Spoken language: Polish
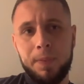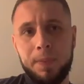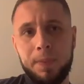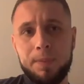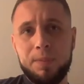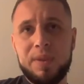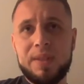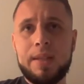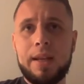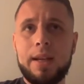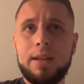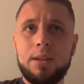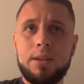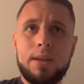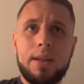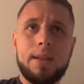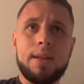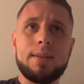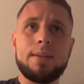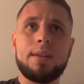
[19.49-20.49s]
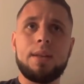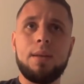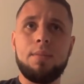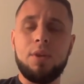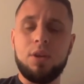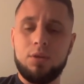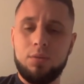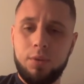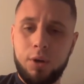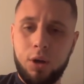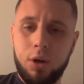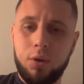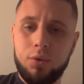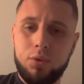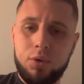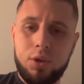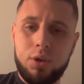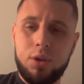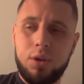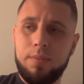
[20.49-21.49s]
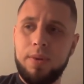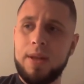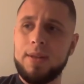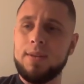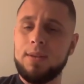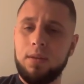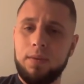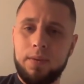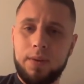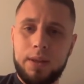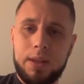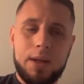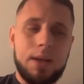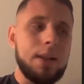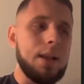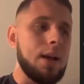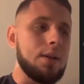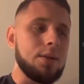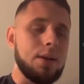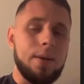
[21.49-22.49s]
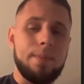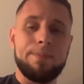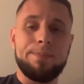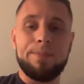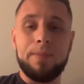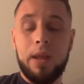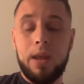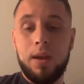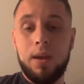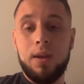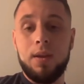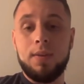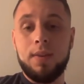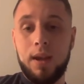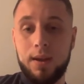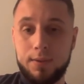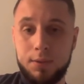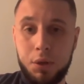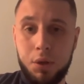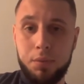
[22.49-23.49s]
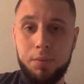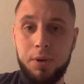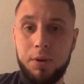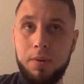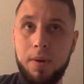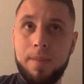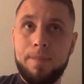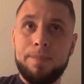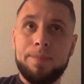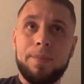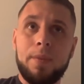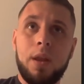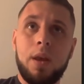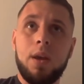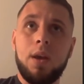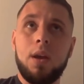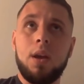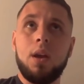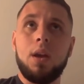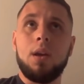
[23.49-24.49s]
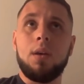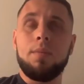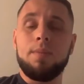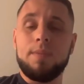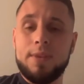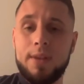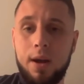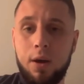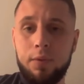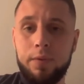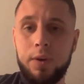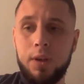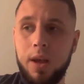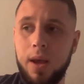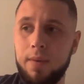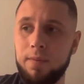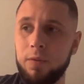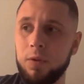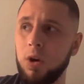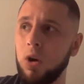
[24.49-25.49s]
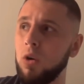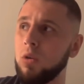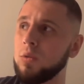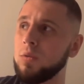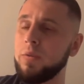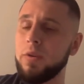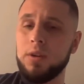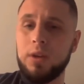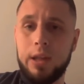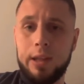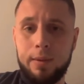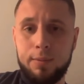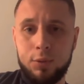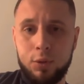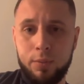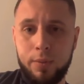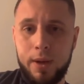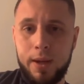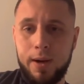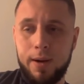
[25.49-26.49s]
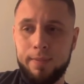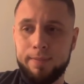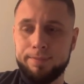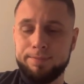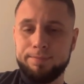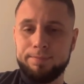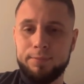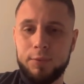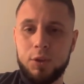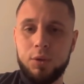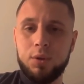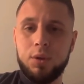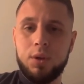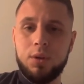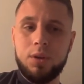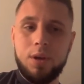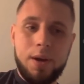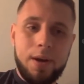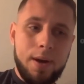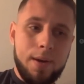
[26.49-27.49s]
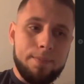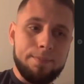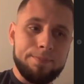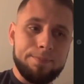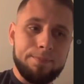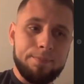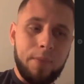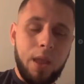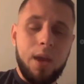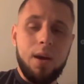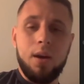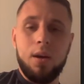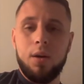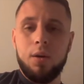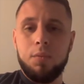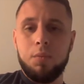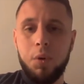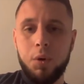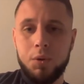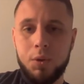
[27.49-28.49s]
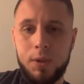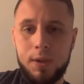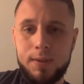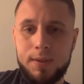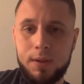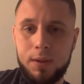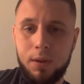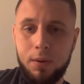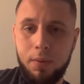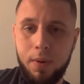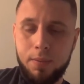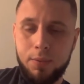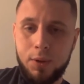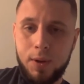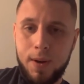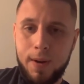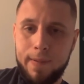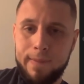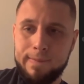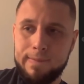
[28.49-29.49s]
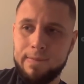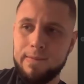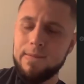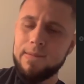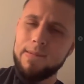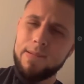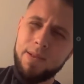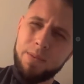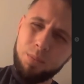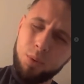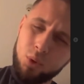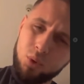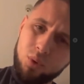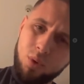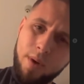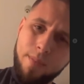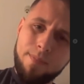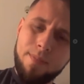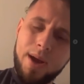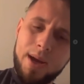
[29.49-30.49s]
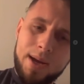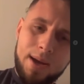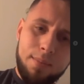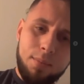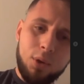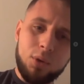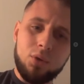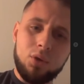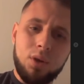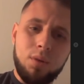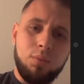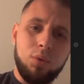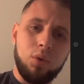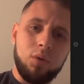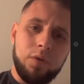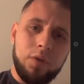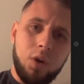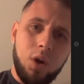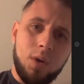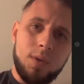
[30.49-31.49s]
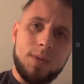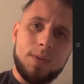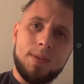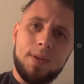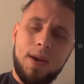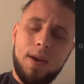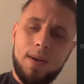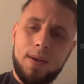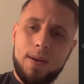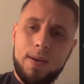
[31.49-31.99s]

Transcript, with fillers: Pisaliście na streamie, żeby kończyć i biec do weterynarza. Tak zrobiłem. Psa owinąłem w koc, wysiadam z Ubera. Co się dzieje? Poślizgnąłem się, poczułem mega mocny ból w kostce